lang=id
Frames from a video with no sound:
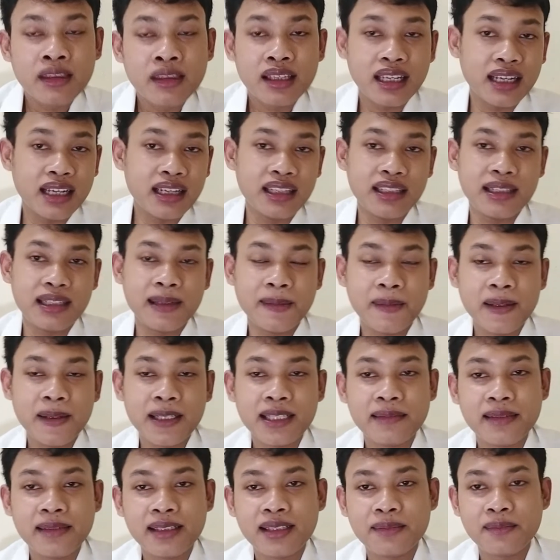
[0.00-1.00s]
Akan tetapi
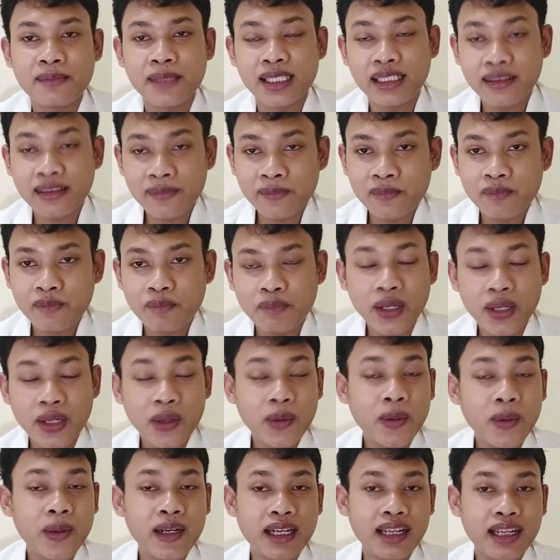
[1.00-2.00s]
teman-teman
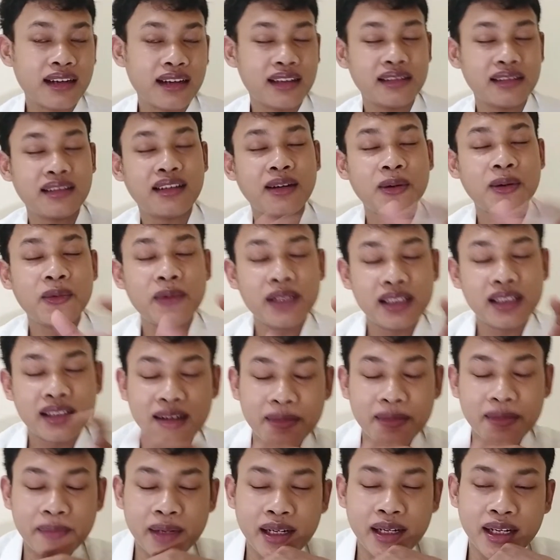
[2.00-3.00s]
perlu anda ketahui
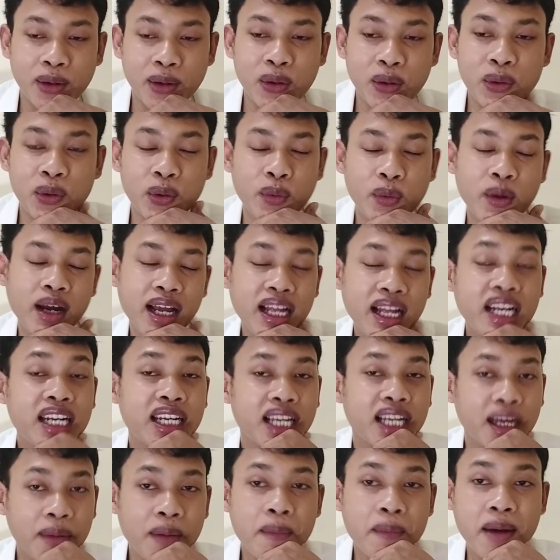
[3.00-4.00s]
terlebih dahulu
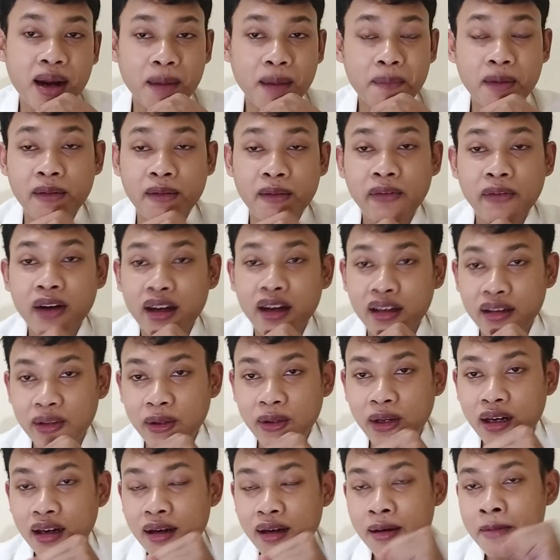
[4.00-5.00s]
ada beberapa
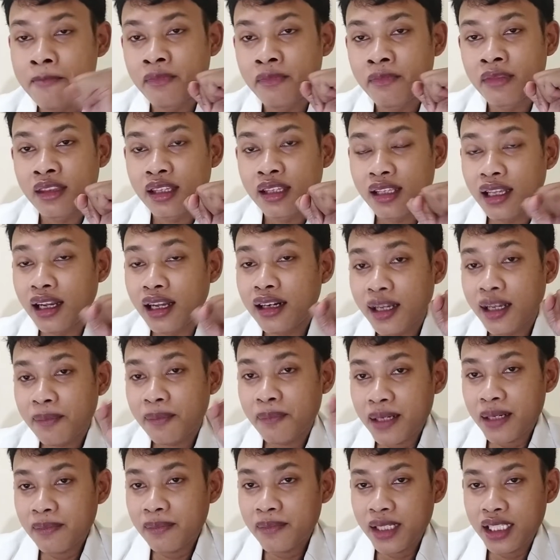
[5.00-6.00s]
faktor yang
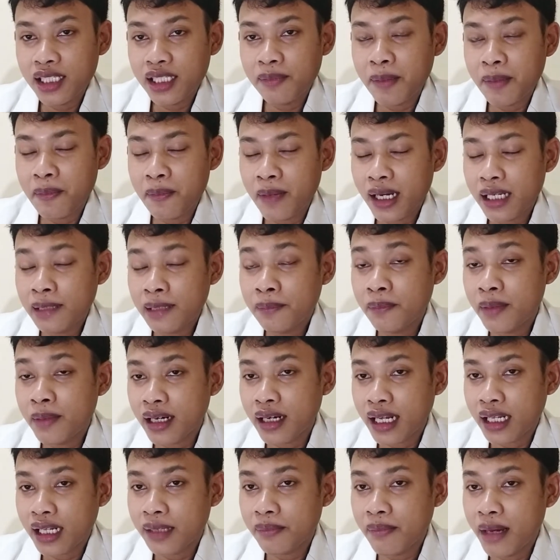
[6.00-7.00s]
dapat menyebabkan
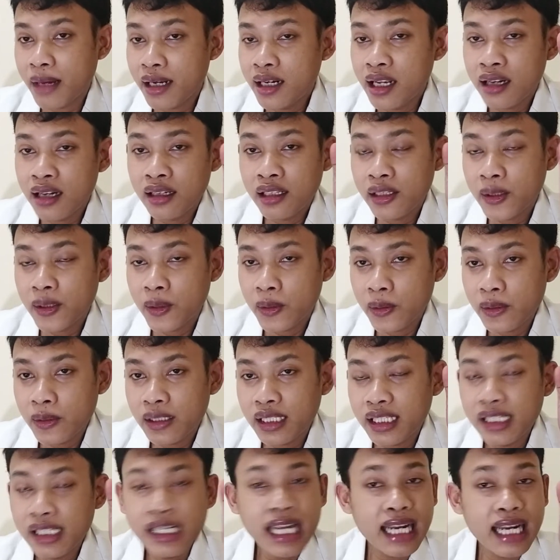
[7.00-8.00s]
berat badan itu
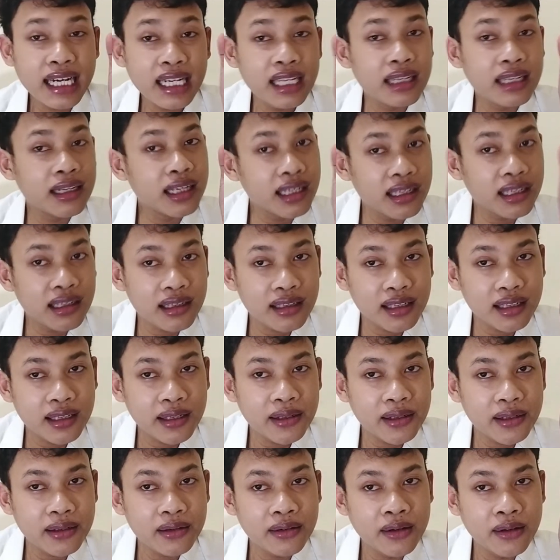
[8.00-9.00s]
tidak naik-naik kayak
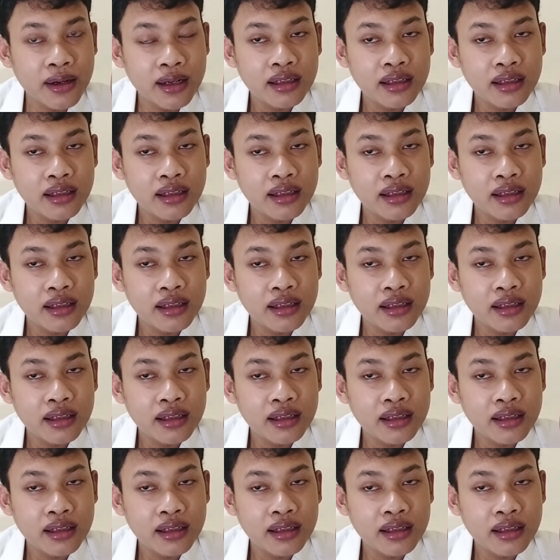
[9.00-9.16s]
gitu.